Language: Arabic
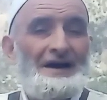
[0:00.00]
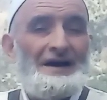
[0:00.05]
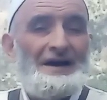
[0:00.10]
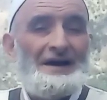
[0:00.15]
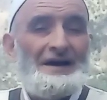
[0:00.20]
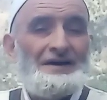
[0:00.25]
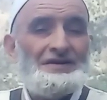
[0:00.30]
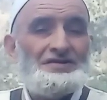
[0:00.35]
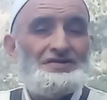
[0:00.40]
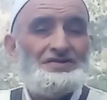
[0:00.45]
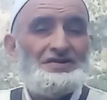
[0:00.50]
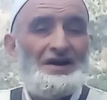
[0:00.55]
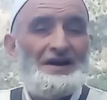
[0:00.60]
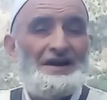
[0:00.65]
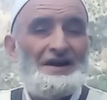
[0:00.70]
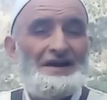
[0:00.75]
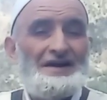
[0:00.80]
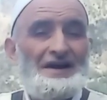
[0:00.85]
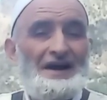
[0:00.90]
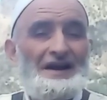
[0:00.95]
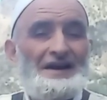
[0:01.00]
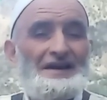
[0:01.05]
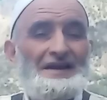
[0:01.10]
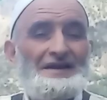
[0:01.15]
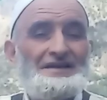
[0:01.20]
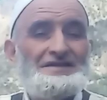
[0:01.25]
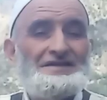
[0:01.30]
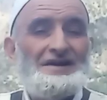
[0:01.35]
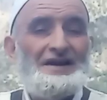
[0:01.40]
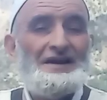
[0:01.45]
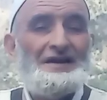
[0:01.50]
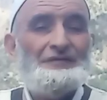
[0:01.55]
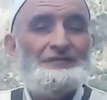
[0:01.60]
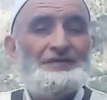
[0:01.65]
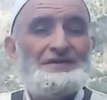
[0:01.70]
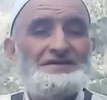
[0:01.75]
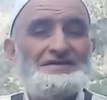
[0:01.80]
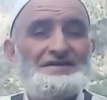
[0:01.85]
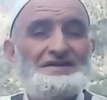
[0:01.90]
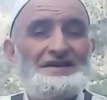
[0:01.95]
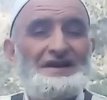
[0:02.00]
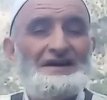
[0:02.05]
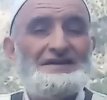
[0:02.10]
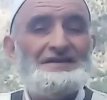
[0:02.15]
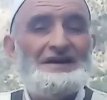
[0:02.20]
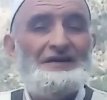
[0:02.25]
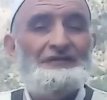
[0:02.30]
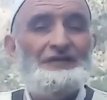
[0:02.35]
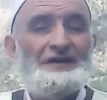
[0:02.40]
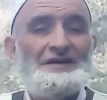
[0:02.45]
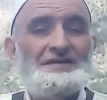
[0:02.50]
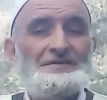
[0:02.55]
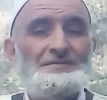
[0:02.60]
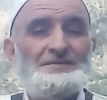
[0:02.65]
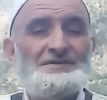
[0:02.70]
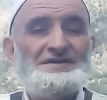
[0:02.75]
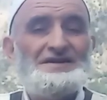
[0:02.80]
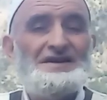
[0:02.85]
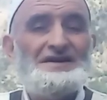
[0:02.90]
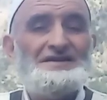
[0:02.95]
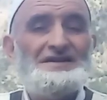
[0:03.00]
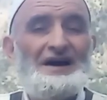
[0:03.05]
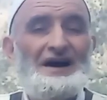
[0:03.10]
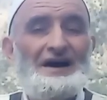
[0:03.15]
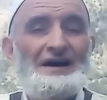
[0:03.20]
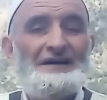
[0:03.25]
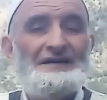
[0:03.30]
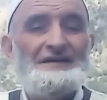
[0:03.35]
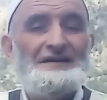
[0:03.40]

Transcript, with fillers: الشركة اللي تكلف نص النظافة المسجدة